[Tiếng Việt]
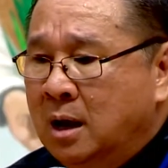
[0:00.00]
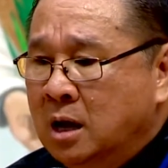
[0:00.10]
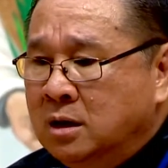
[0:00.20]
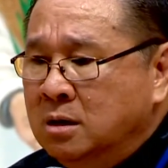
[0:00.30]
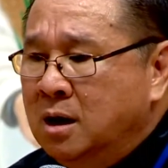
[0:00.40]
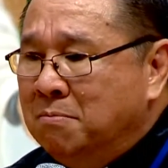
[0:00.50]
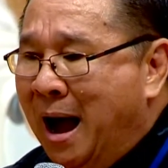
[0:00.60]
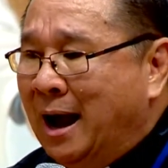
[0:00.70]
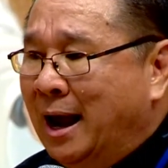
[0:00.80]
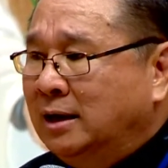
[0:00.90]
những người
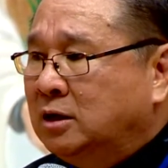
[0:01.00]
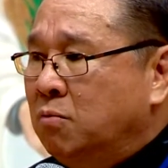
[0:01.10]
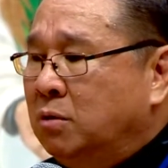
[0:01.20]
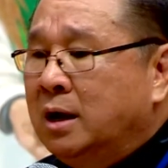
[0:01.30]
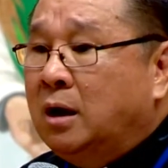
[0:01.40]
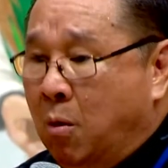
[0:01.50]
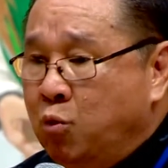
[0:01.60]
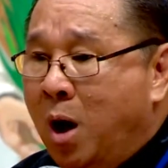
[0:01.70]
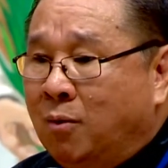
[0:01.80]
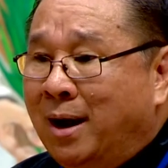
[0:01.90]
bạn anh trong cái cộng
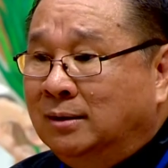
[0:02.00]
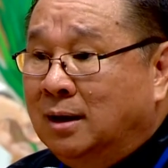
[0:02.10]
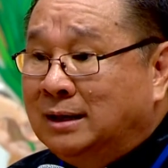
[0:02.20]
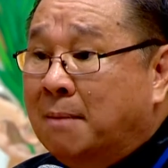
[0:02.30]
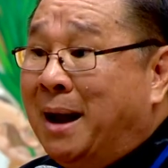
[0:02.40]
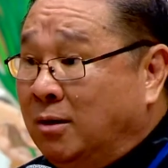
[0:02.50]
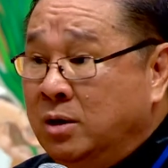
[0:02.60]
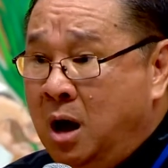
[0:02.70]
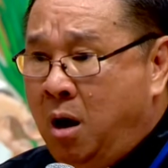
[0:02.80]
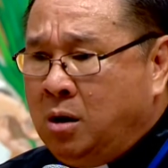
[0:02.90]
đoàn của anh tới thăm, anh có
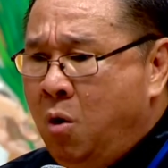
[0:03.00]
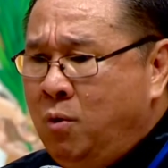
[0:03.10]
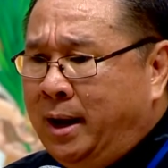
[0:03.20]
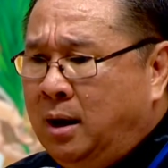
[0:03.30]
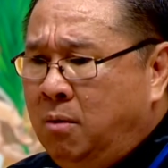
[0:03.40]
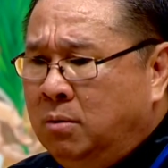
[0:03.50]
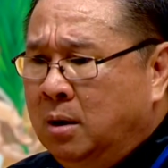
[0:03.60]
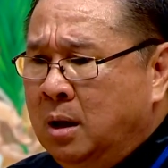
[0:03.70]
nhờ họ cầu nguyện không?